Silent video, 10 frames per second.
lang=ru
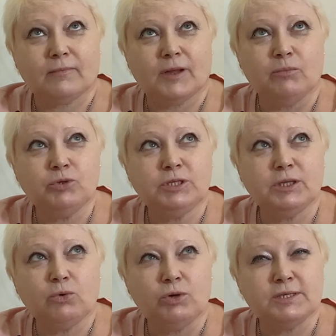будет
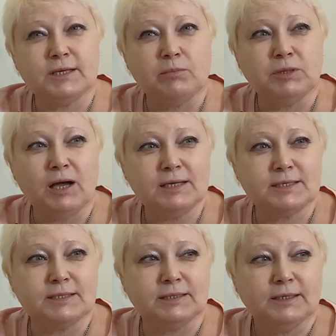такой
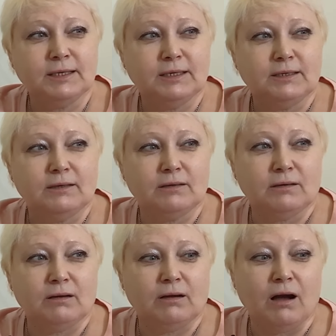соблазн,
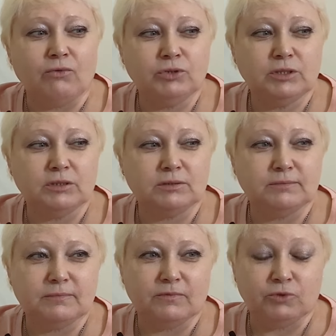а, а вот,
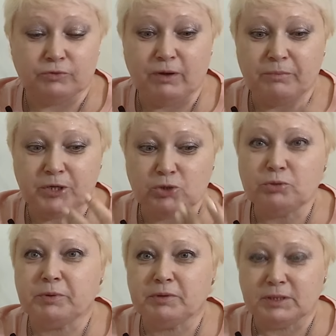вот вам пришел,
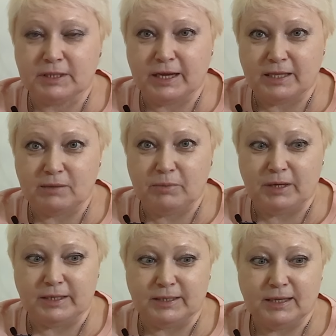например, лотерейный
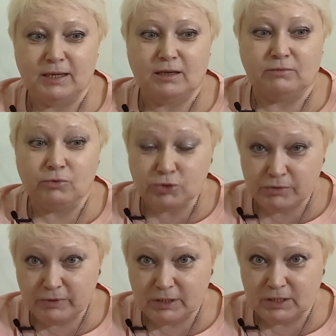билет, вы
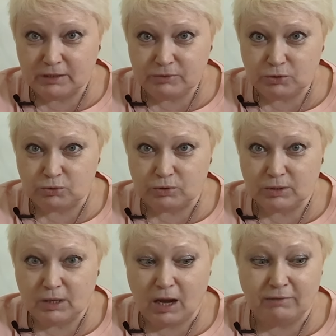уже выиграли, все,
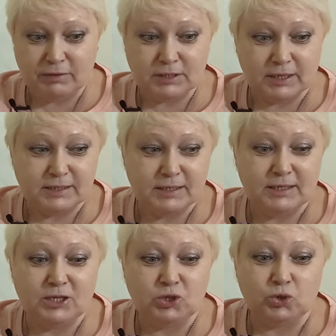а вы
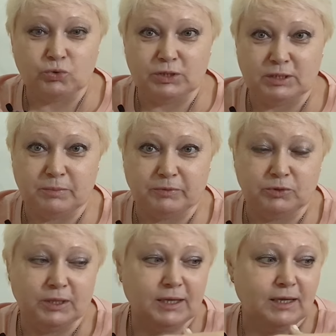захотите еще, вот типа
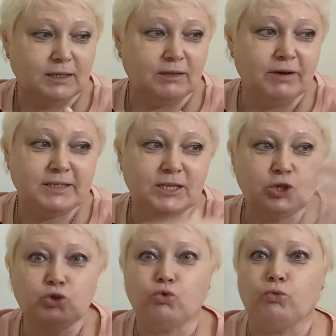вот, давайте
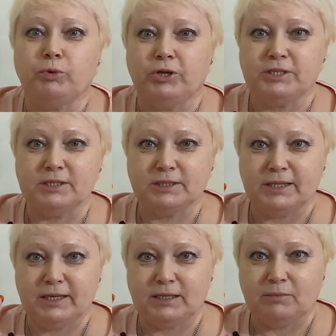еще куплю один
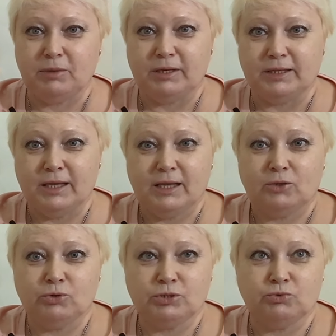лотерейный билет.
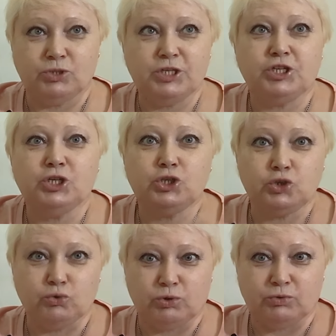То есть уже
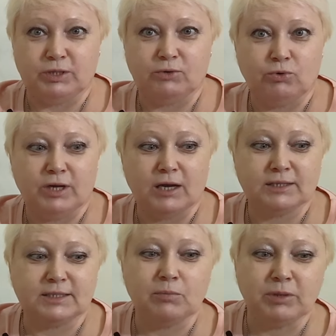чересчур, вот такой как
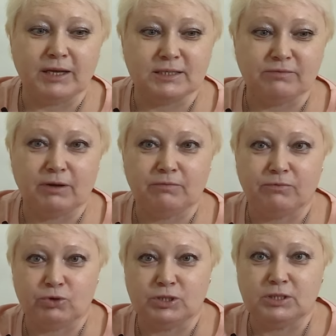соблазн. Вам
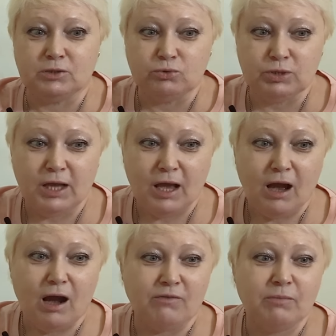вроде дадут,
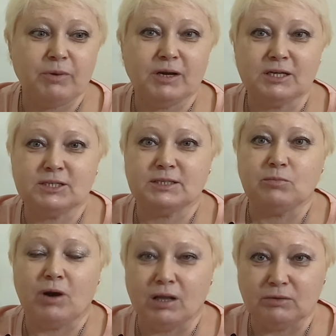а вам покажется
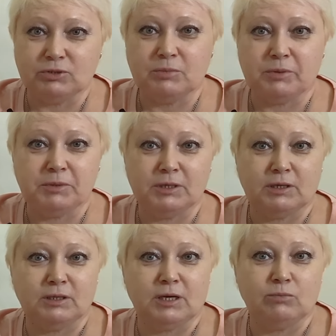мало. Вот,
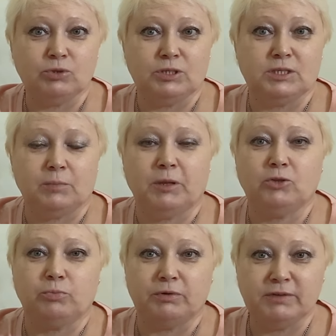например, на работе
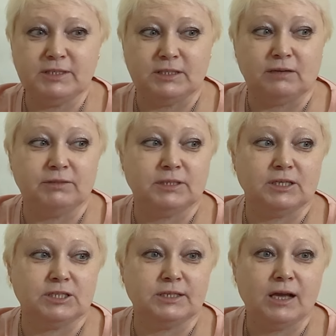зарплату повысит, а вы
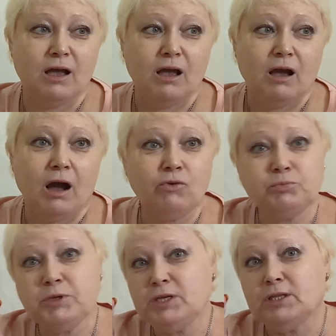скажете, а
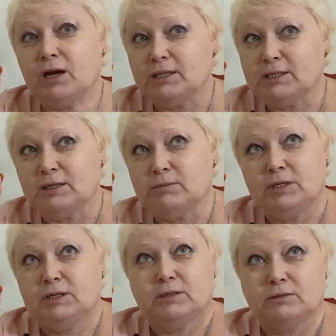вот мне не надо там
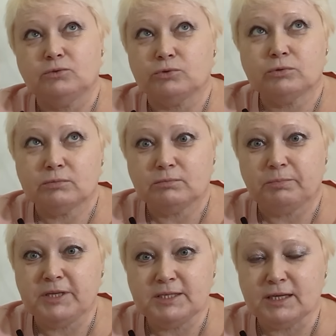ну,
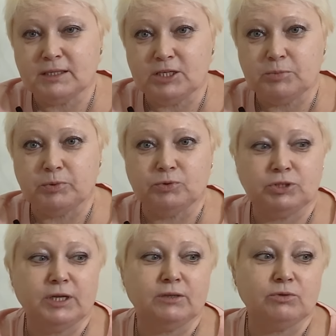50 тысяч
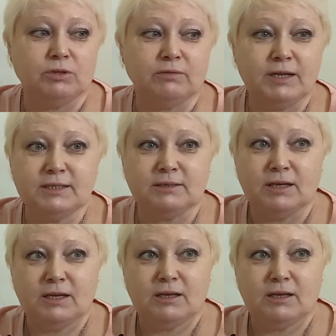получать, ну давайте